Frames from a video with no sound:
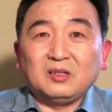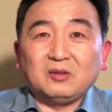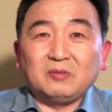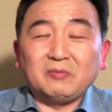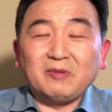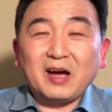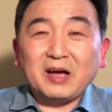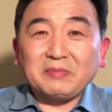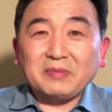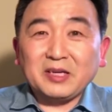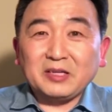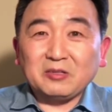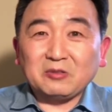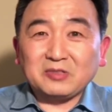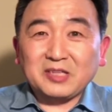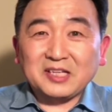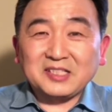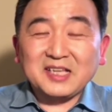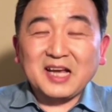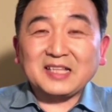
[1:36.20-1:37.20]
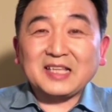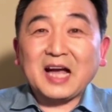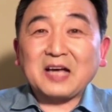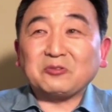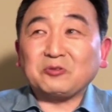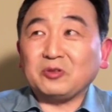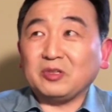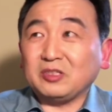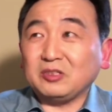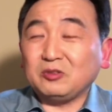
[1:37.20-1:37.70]
外面又在下大
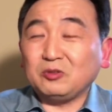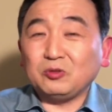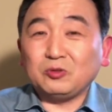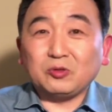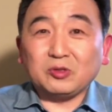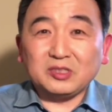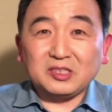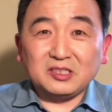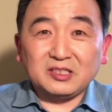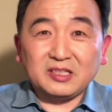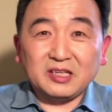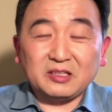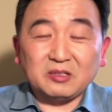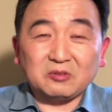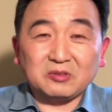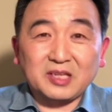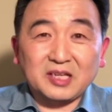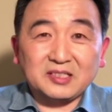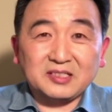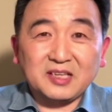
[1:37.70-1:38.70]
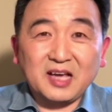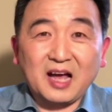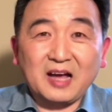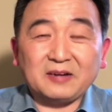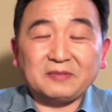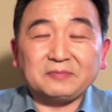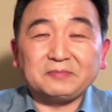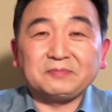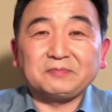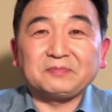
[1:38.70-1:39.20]
雪，据说今天又在下。
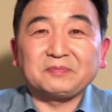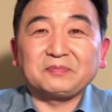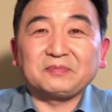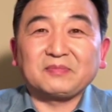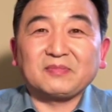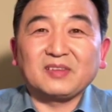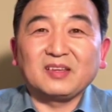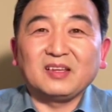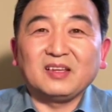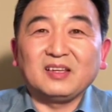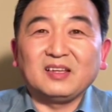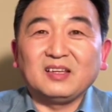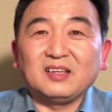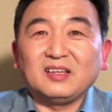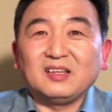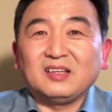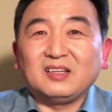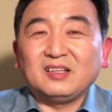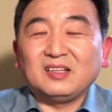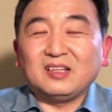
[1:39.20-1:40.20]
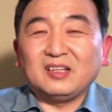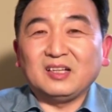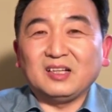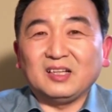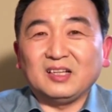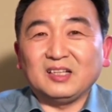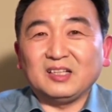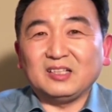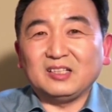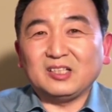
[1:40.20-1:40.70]

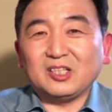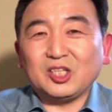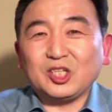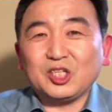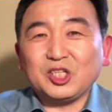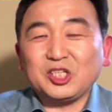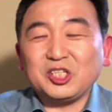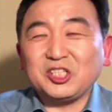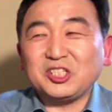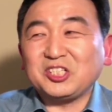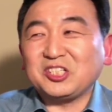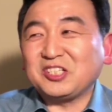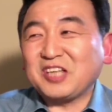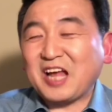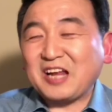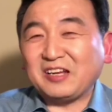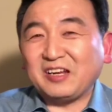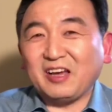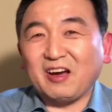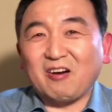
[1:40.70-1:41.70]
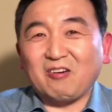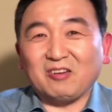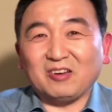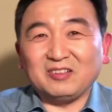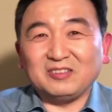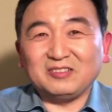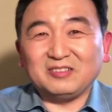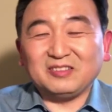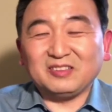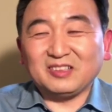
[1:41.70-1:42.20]
呃，世事难料，
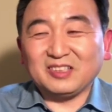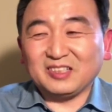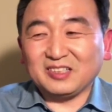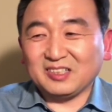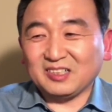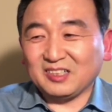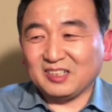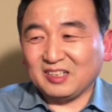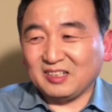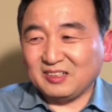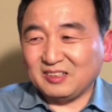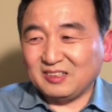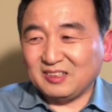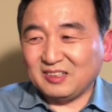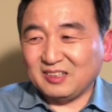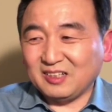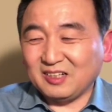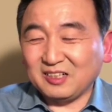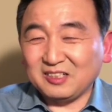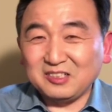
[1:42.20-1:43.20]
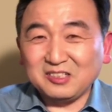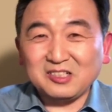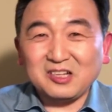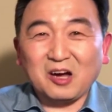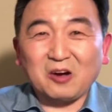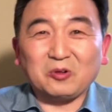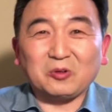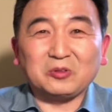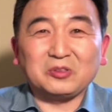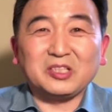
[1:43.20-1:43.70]
这个很
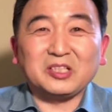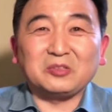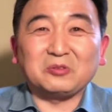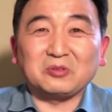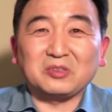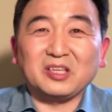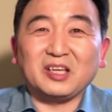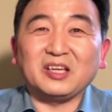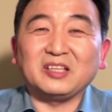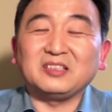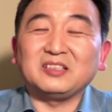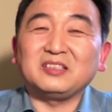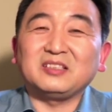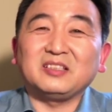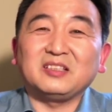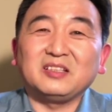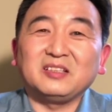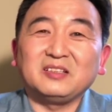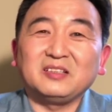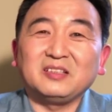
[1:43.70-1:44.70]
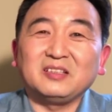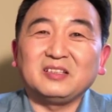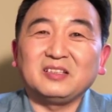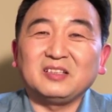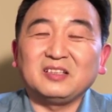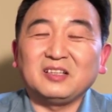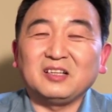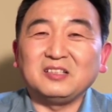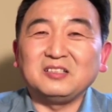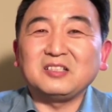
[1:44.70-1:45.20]
少有这种天气，
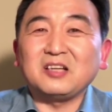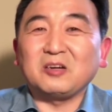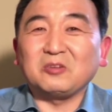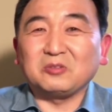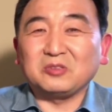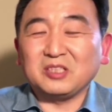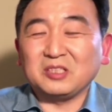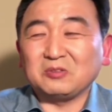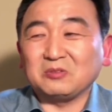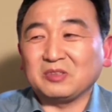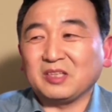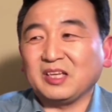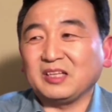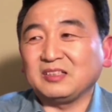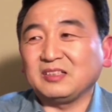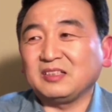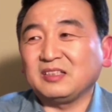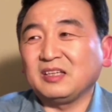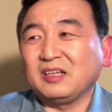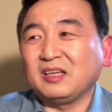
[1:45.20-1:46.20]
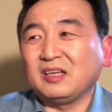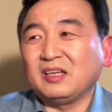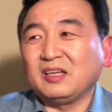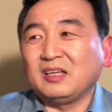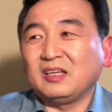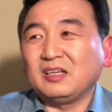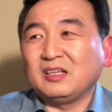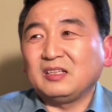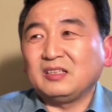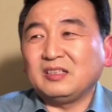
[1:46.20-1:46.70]
很少有这种天气。
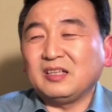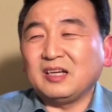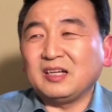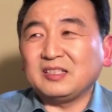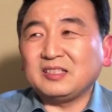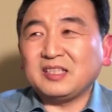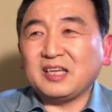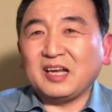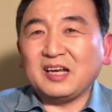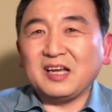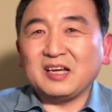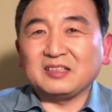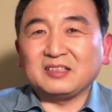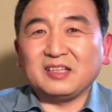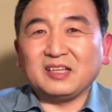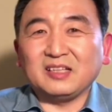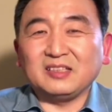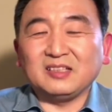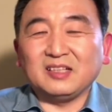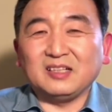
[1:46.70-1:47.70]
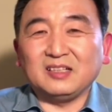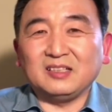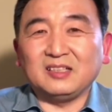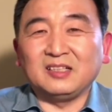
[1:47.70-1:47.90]
那前两天呢，